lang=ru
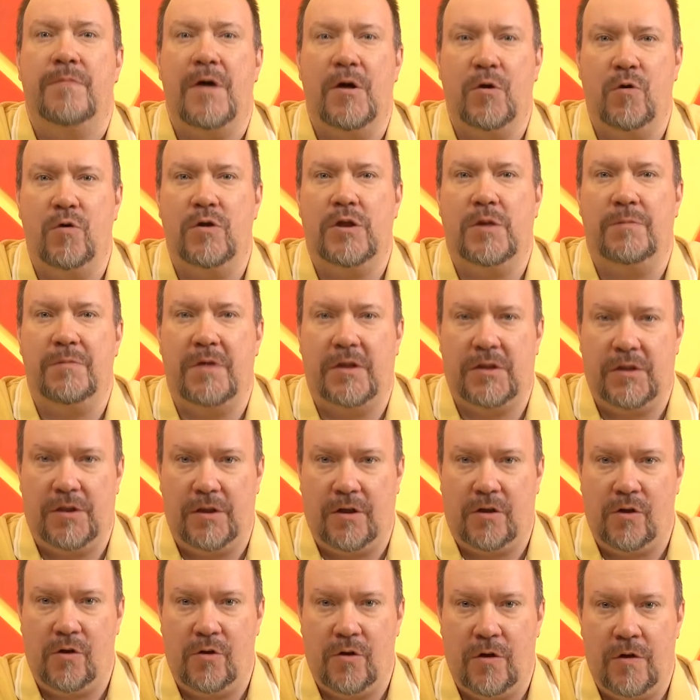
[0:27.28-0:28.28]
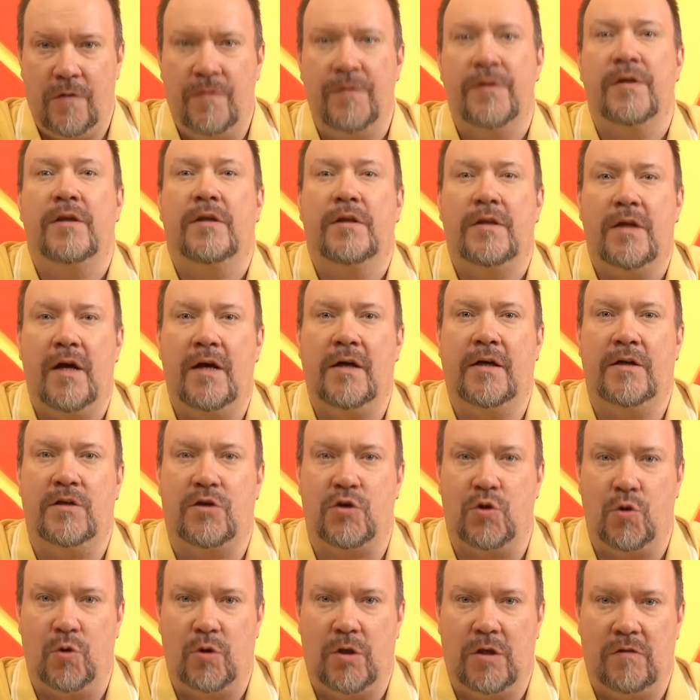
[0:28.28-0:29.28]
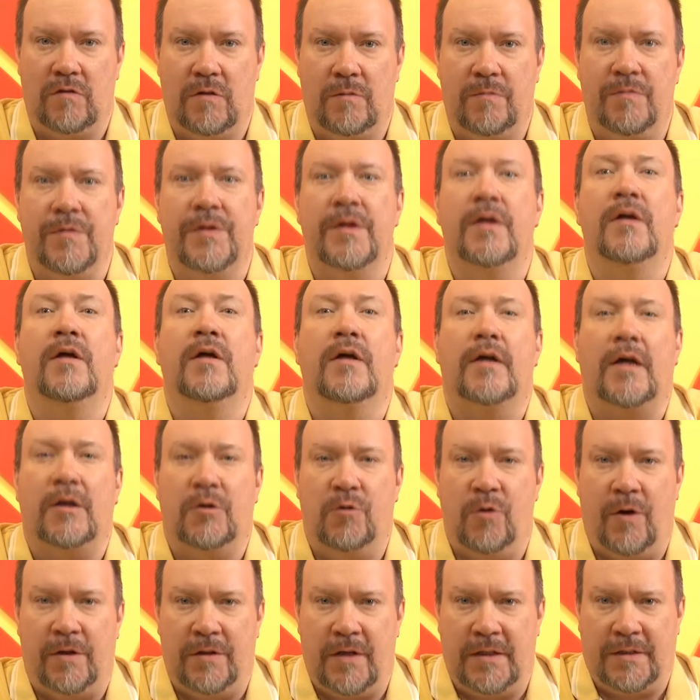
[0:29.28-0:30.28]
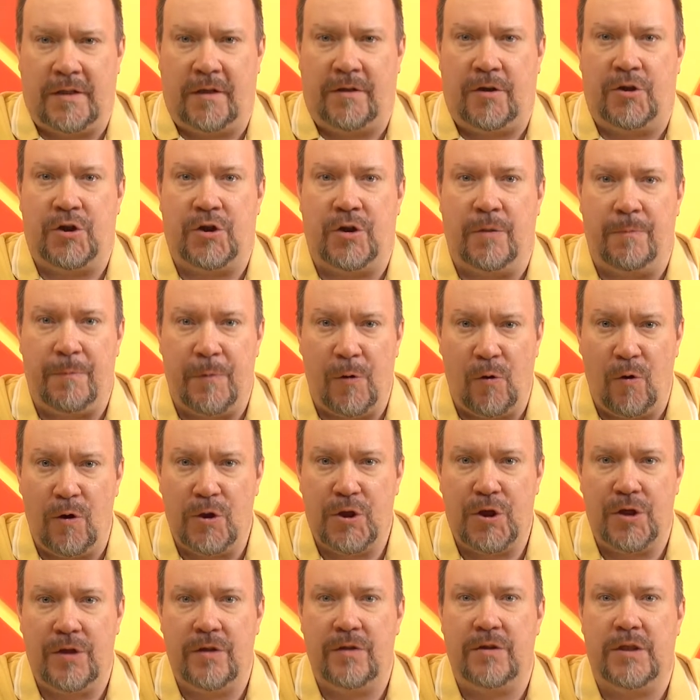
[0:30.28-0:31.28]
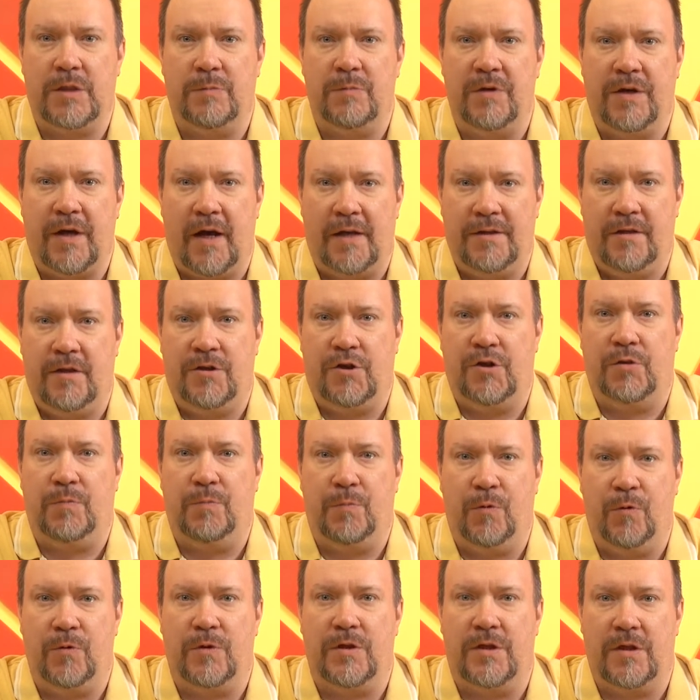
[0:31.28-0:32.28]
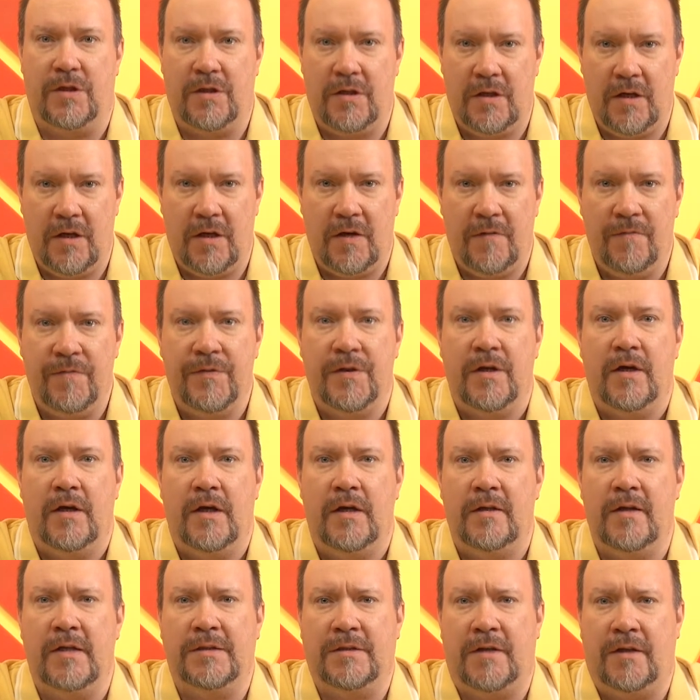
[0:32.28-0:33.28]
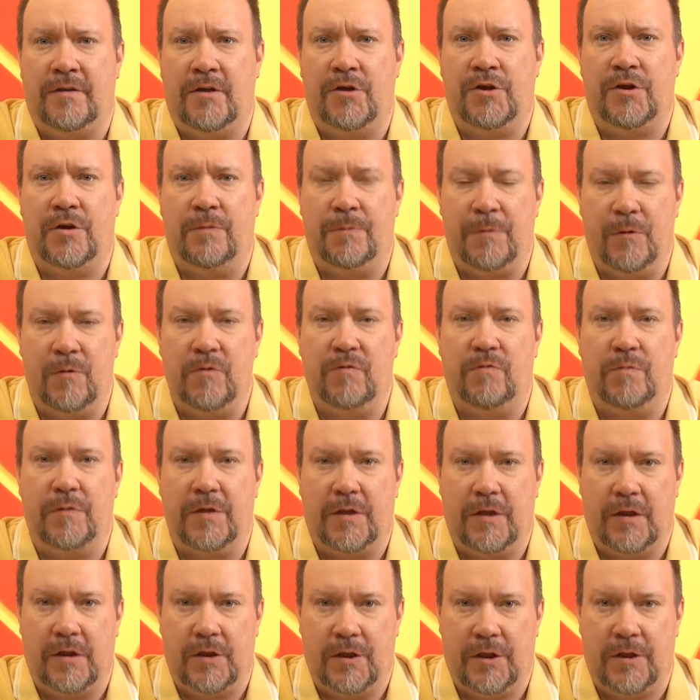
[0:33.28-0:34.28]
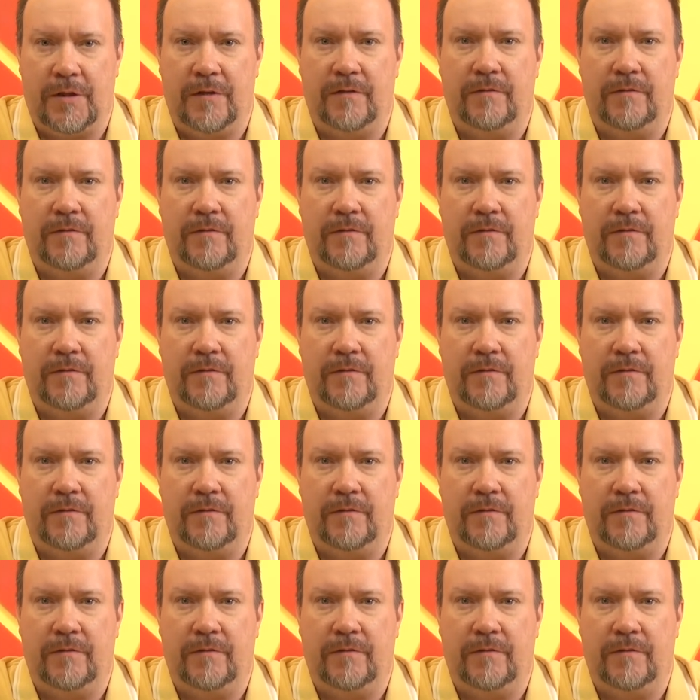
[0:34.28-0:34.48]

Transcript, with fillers: похожим на стекло, так и сотовым – который достаточно прочен, демократичен по цене и достаточно прост в монтаже.